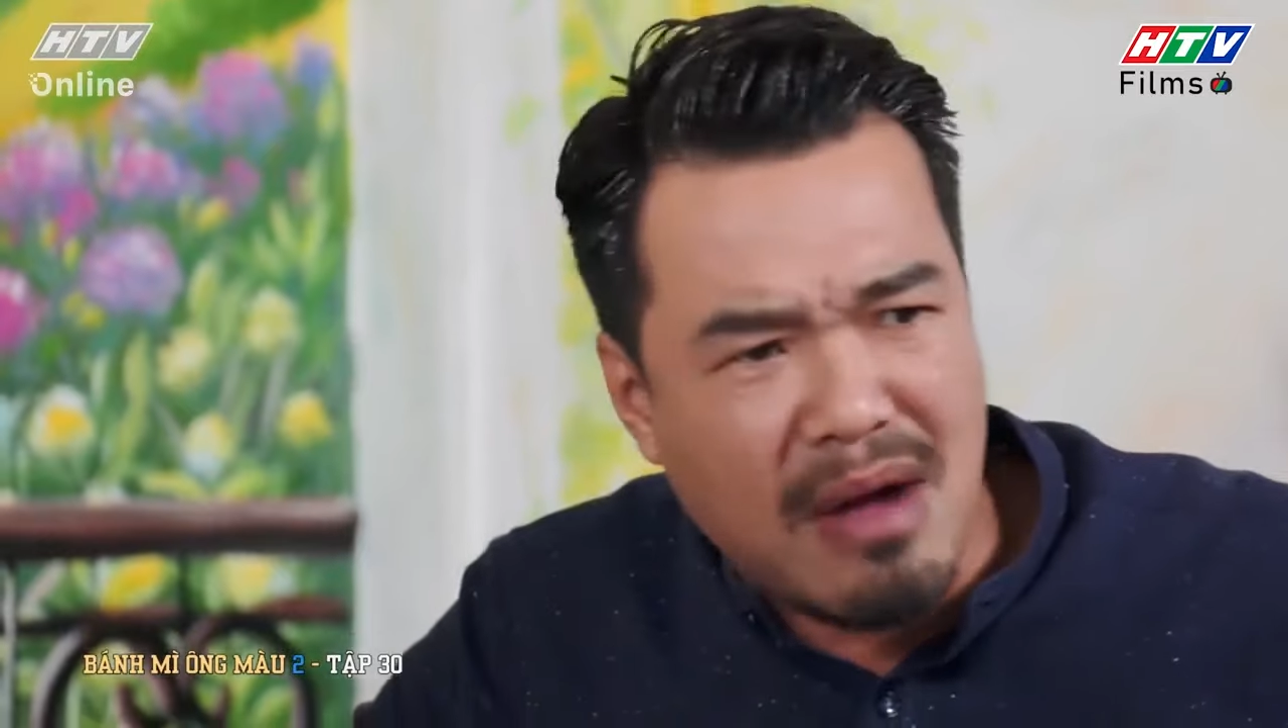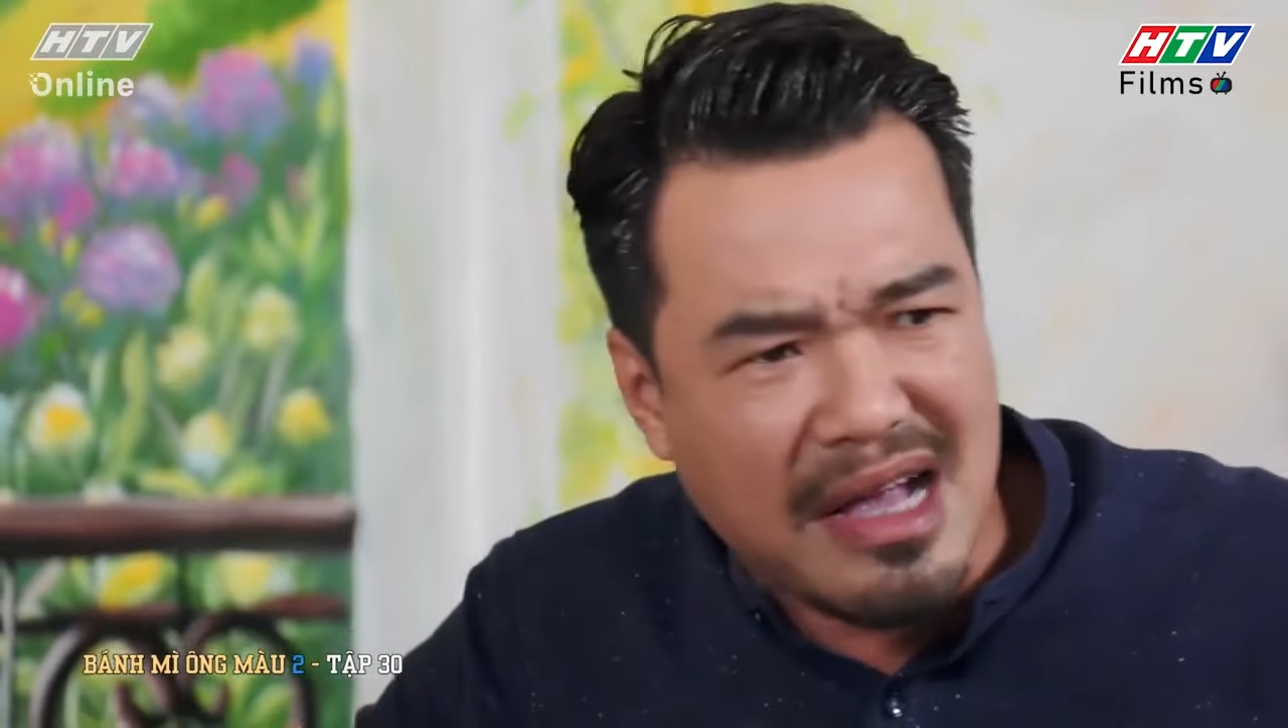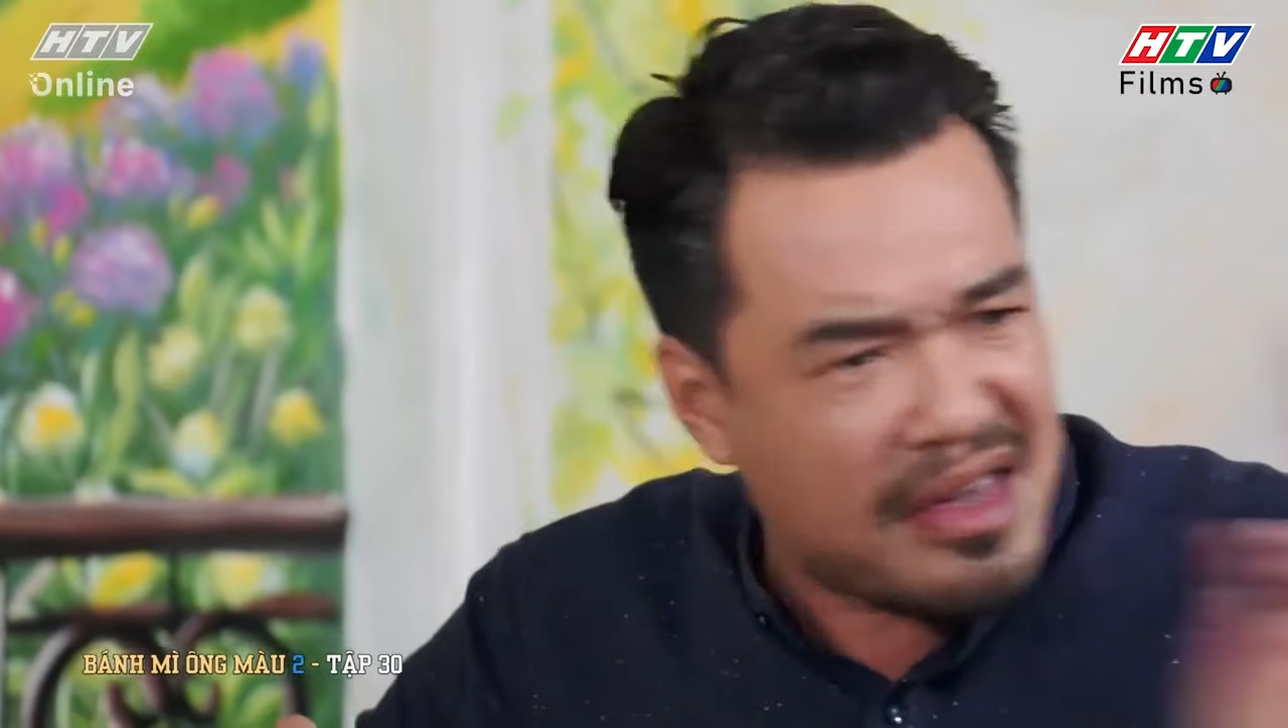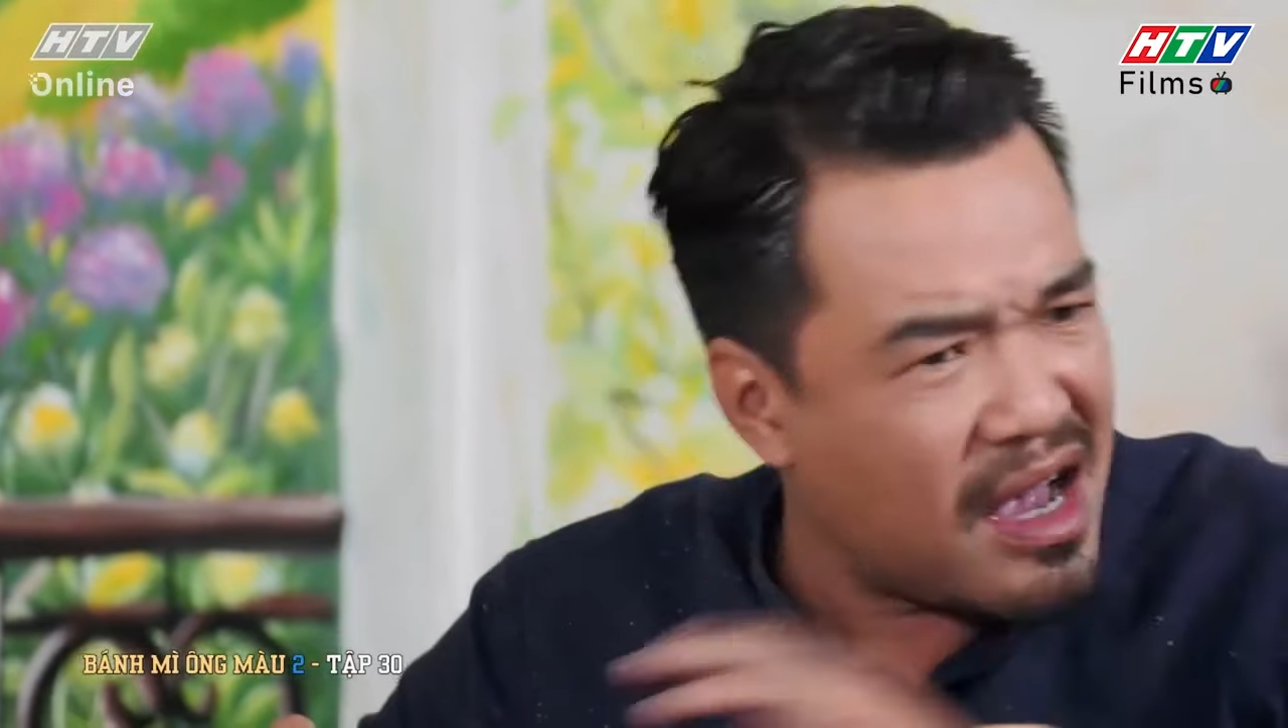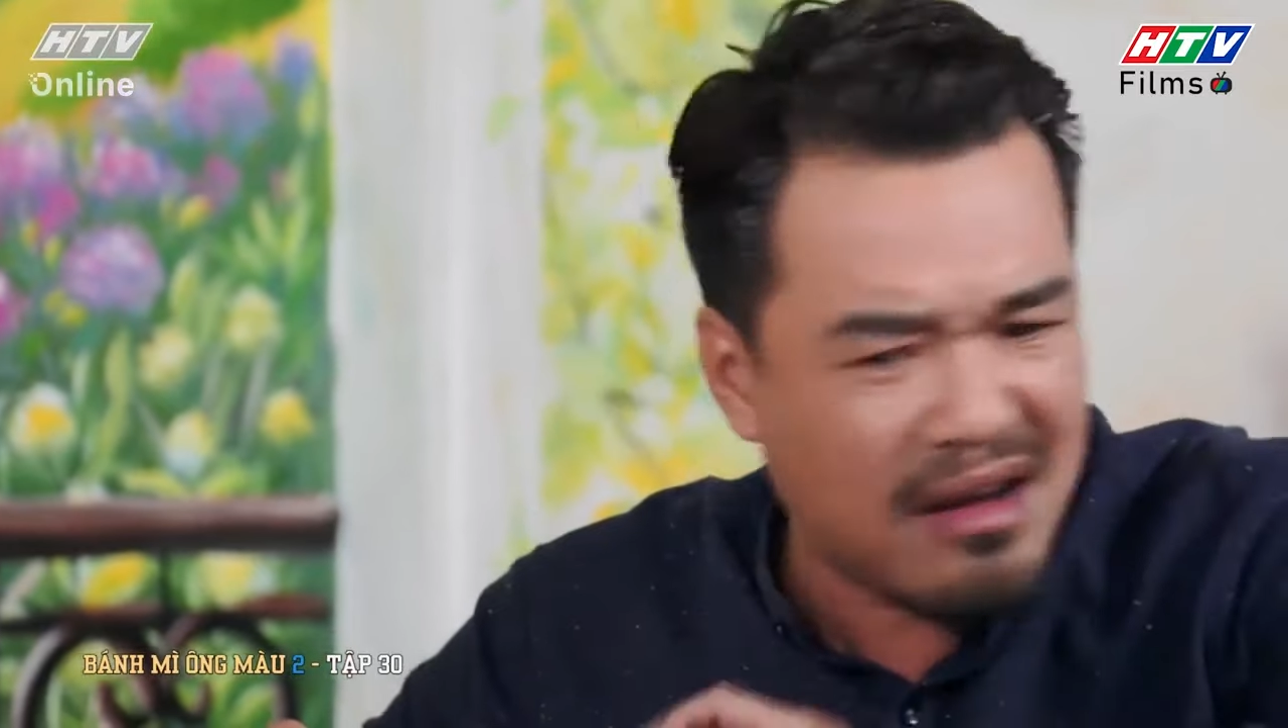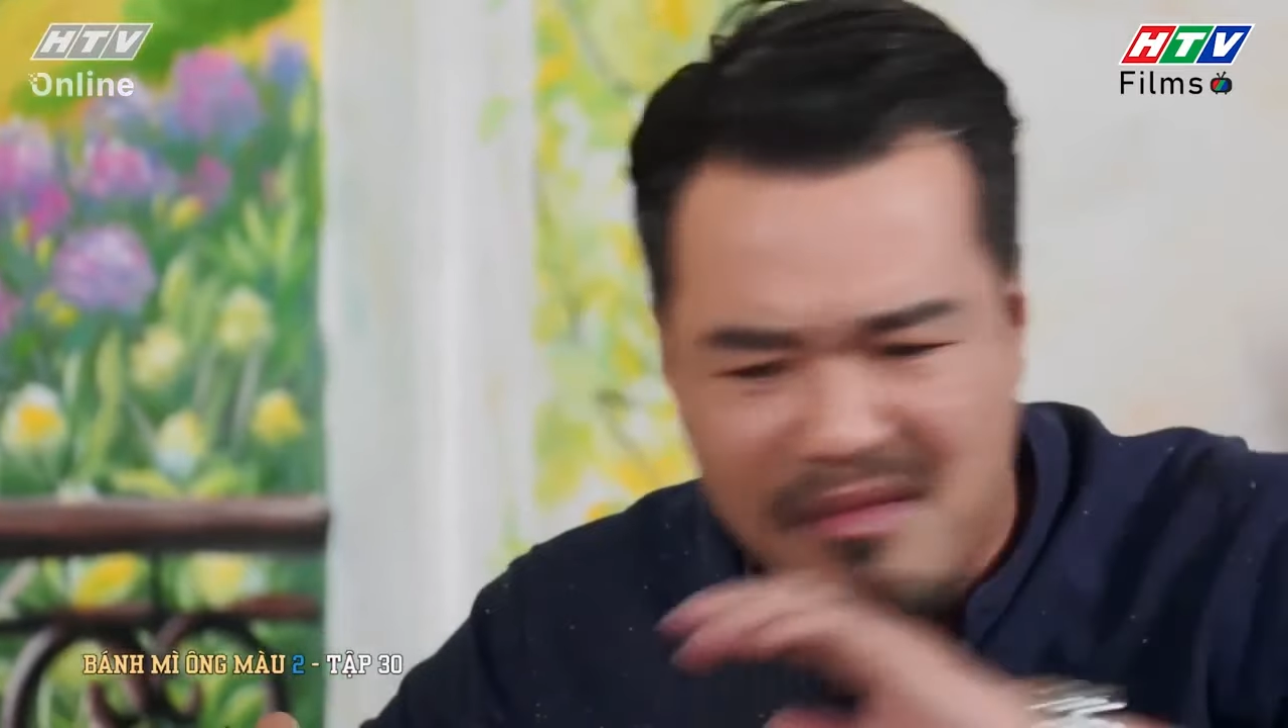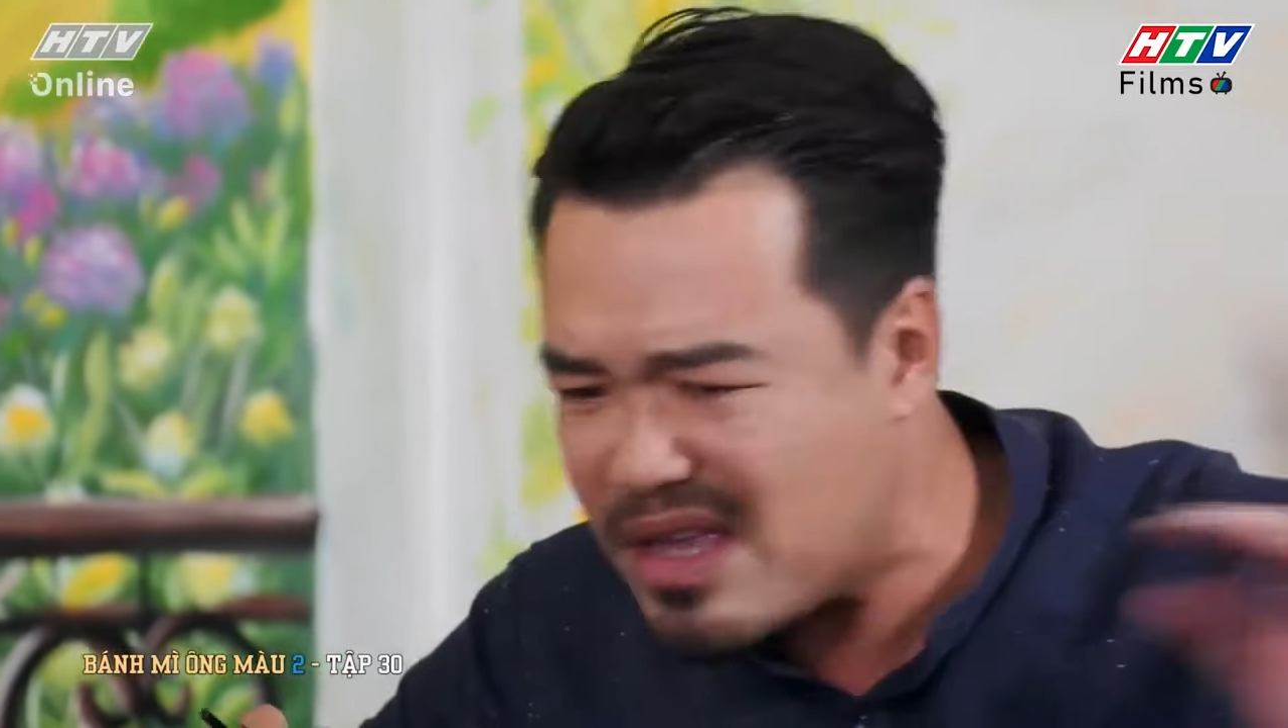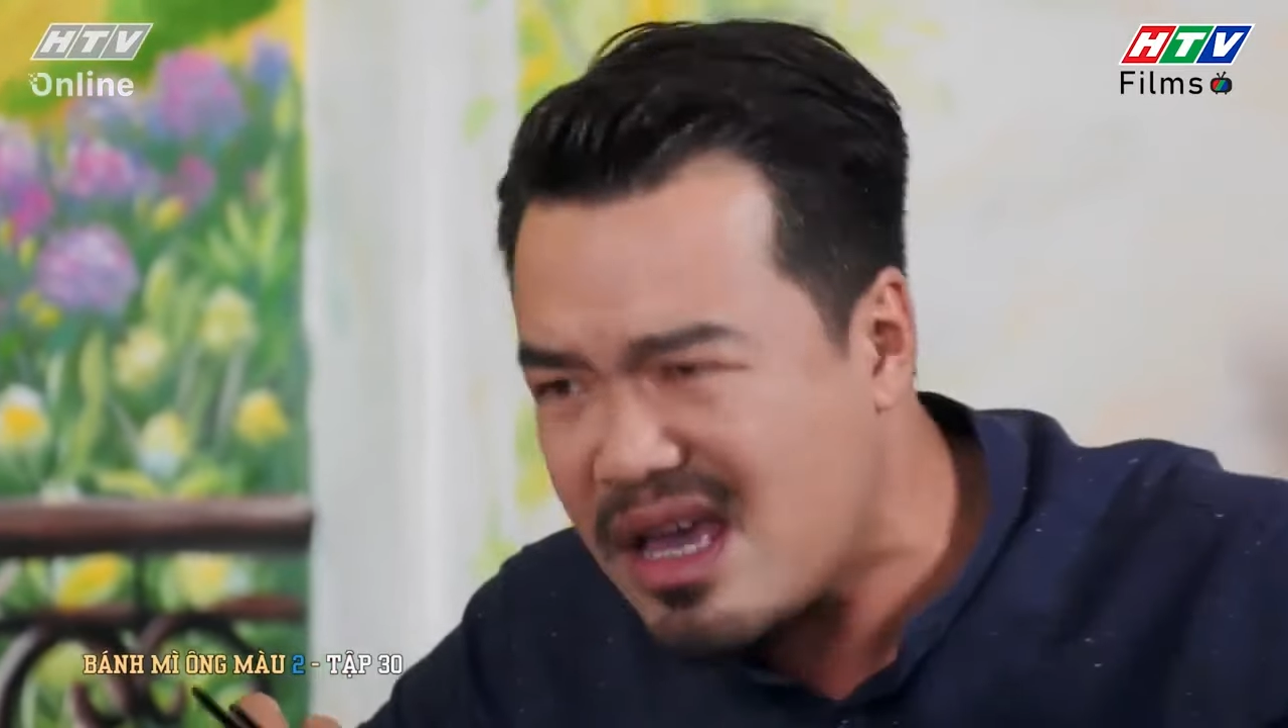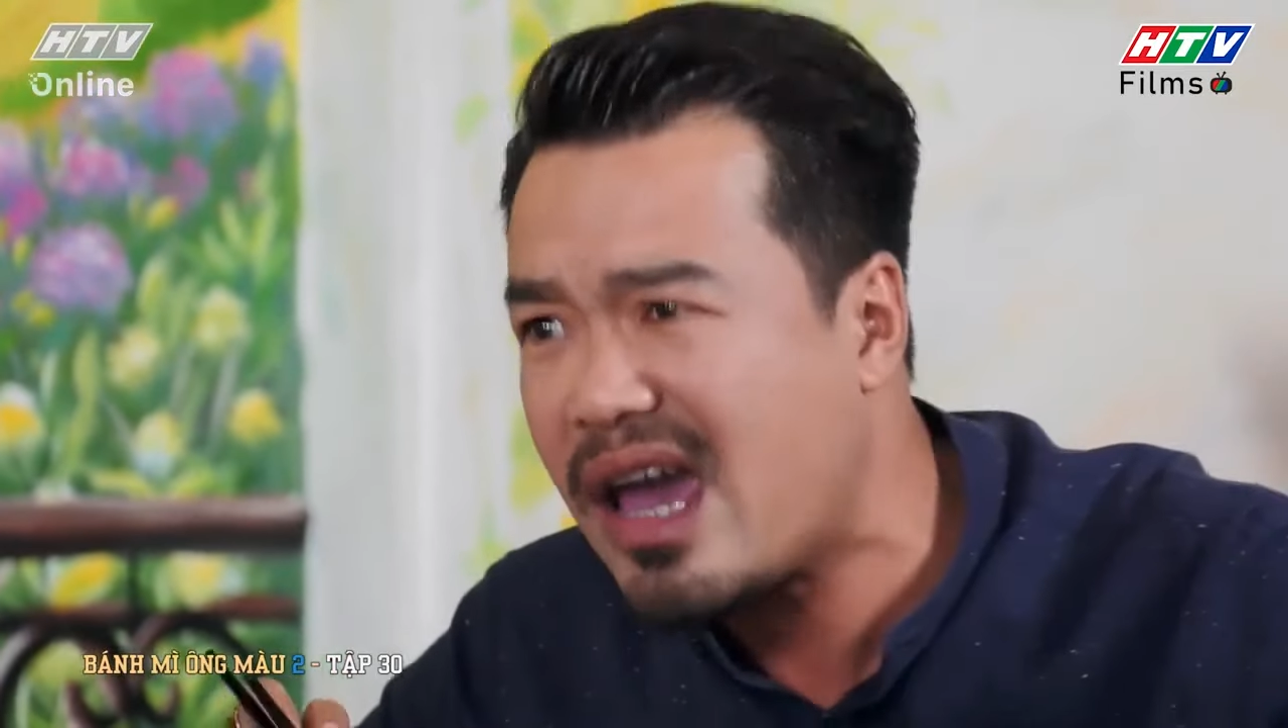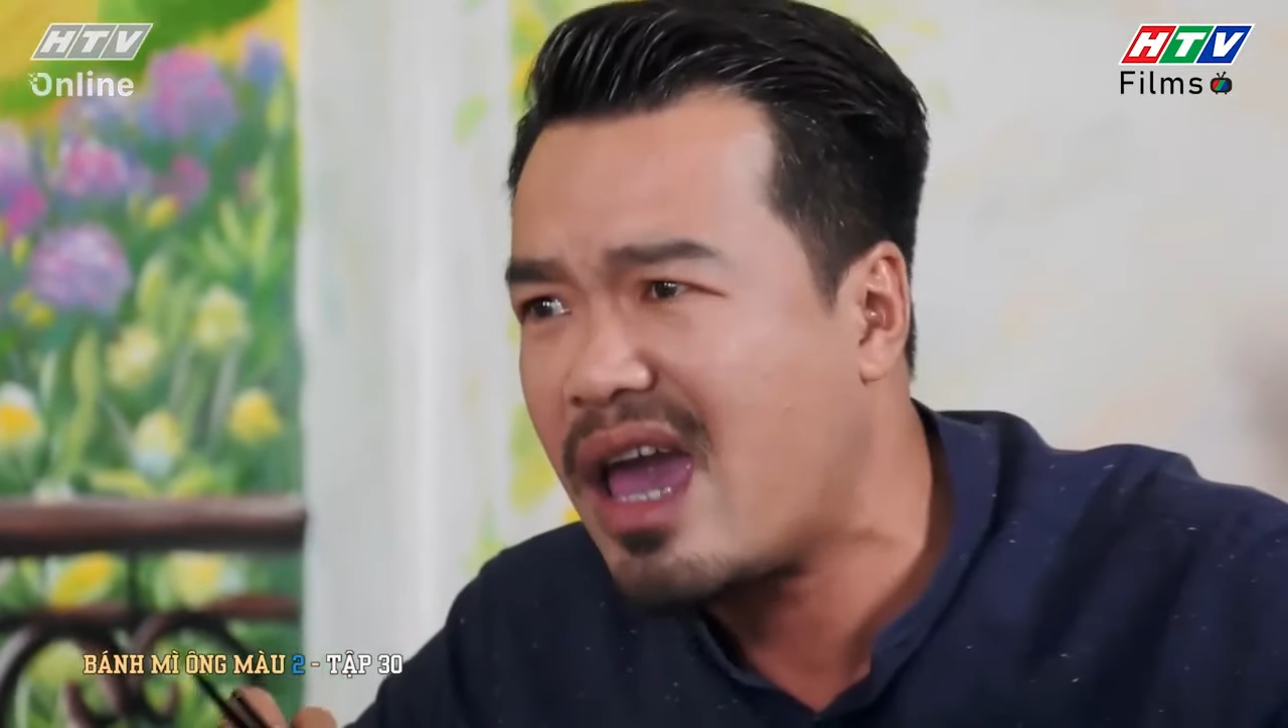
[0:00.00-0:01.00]
bà Dân là bà
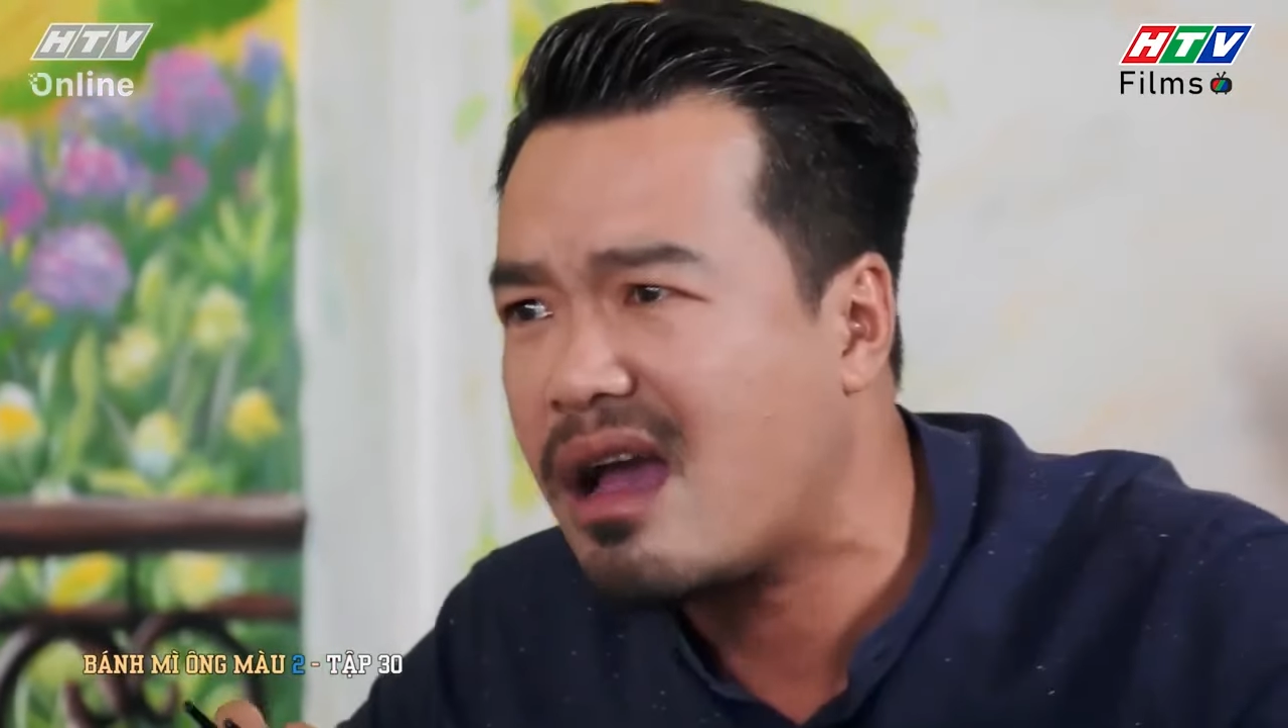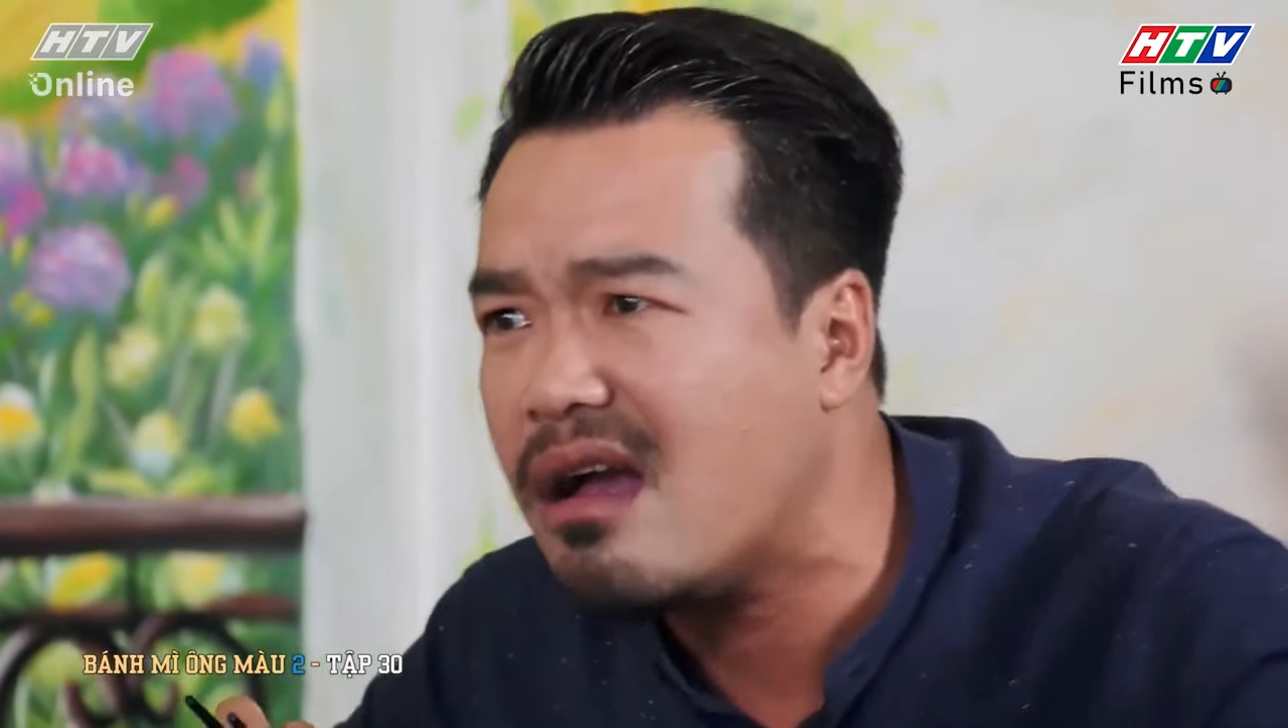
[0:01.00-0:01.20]
dơ ẹt